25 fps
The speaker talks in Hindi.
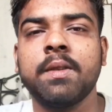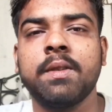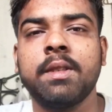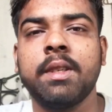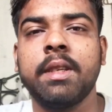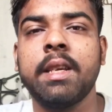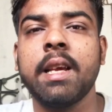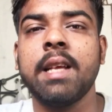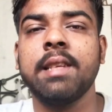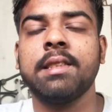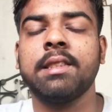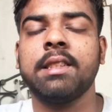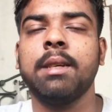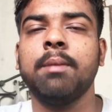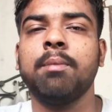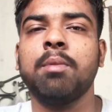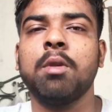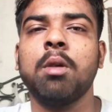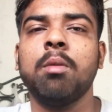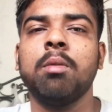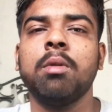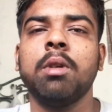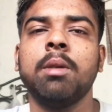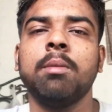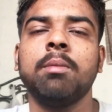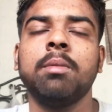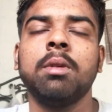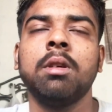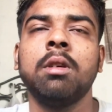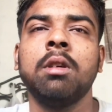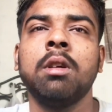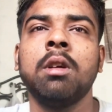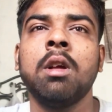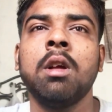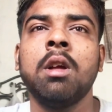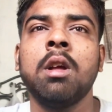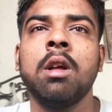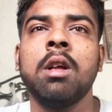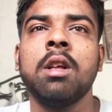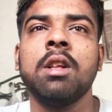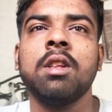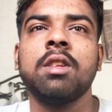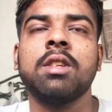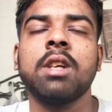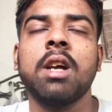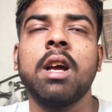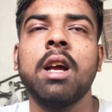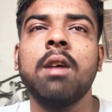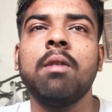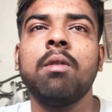गैस की प्रॉब्लम
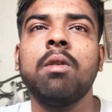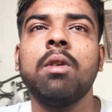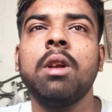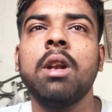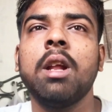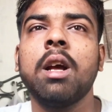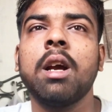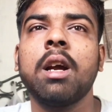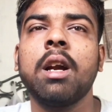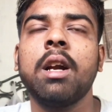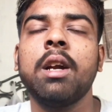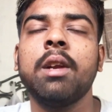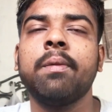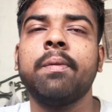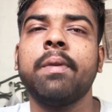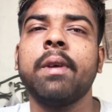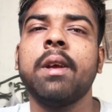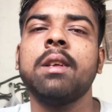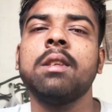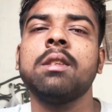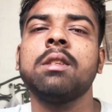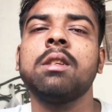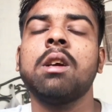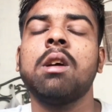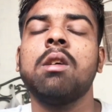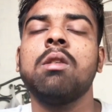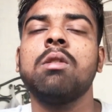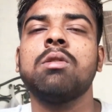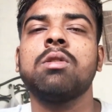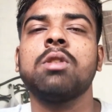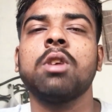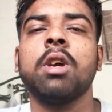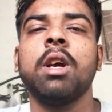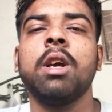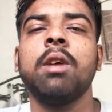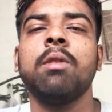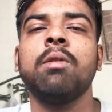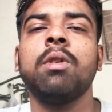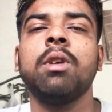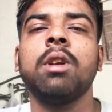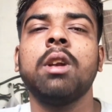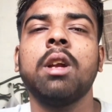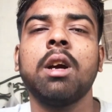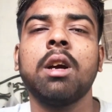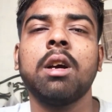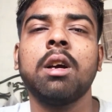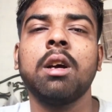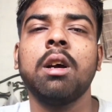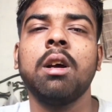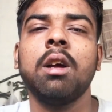चाहे वो इलाका डिफेंस का हो चाहे वो
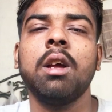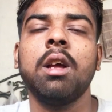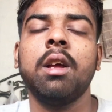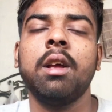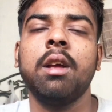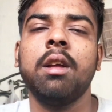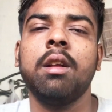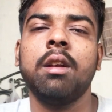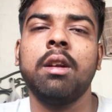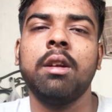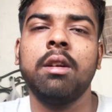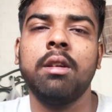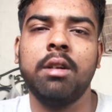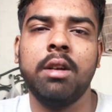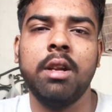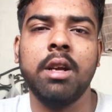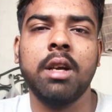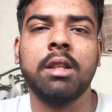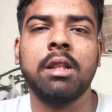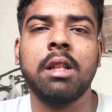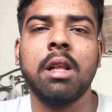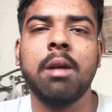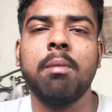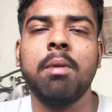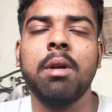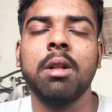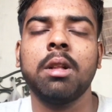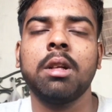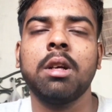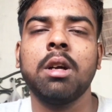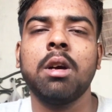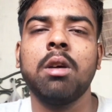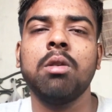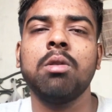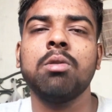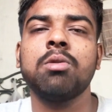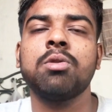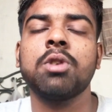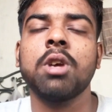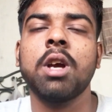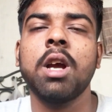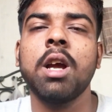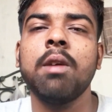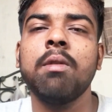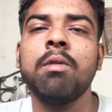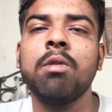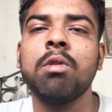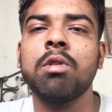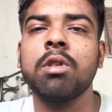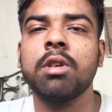इलाका लियाबाद का हो
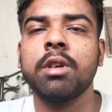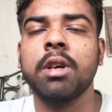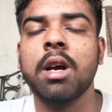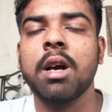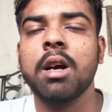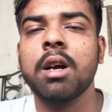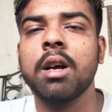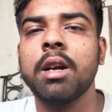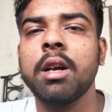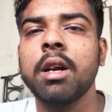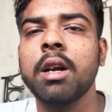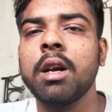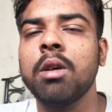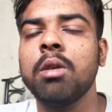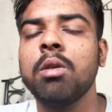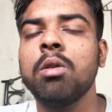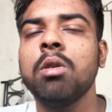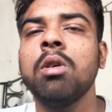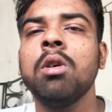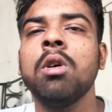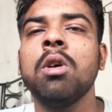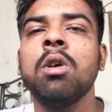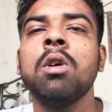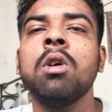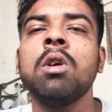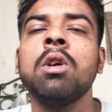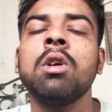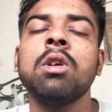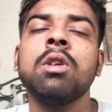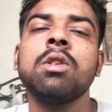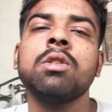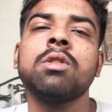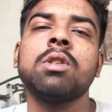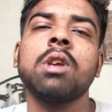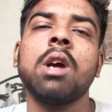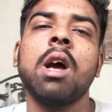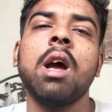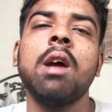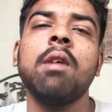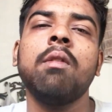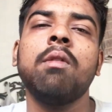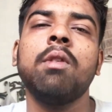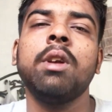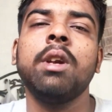चाहे वो टाखाना हो चाहे वो